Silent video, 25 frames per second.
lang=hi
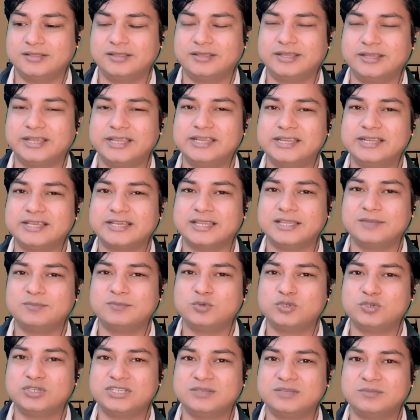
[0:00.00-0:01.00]
कहीं ना कहीं
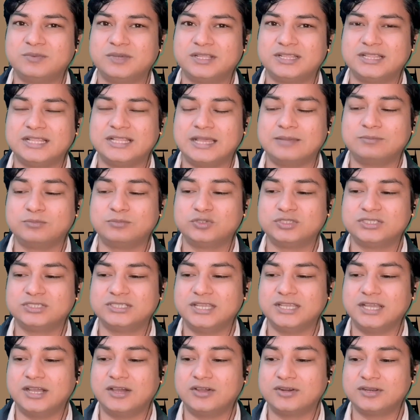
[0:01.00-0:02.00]
मुन्नी बदलाम
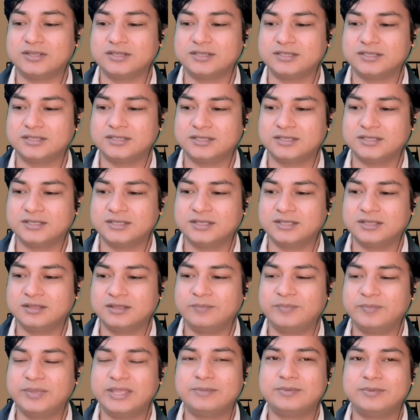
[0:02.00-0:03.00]
हुई और
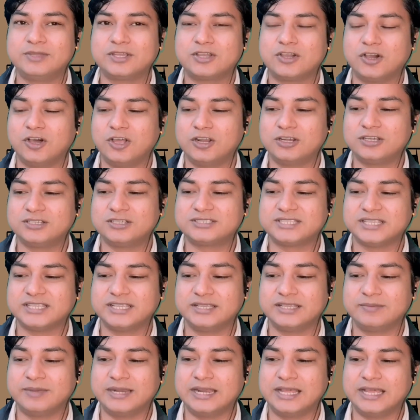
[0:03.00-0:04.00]
फेविकॉल से
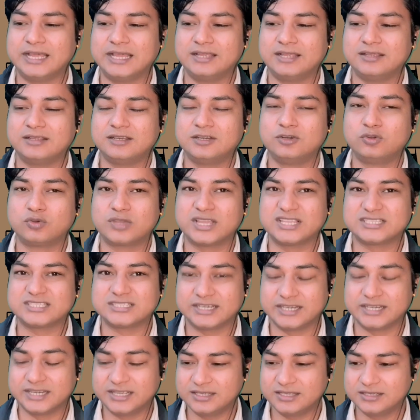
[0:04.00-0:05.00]
वाला
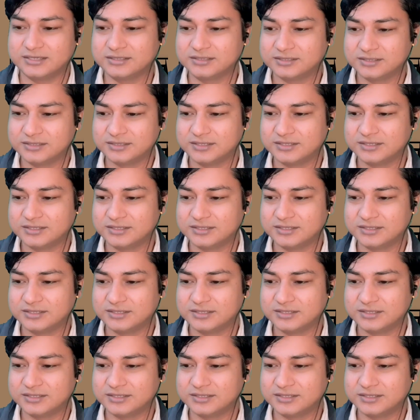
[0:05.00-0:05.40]
लोकेशन है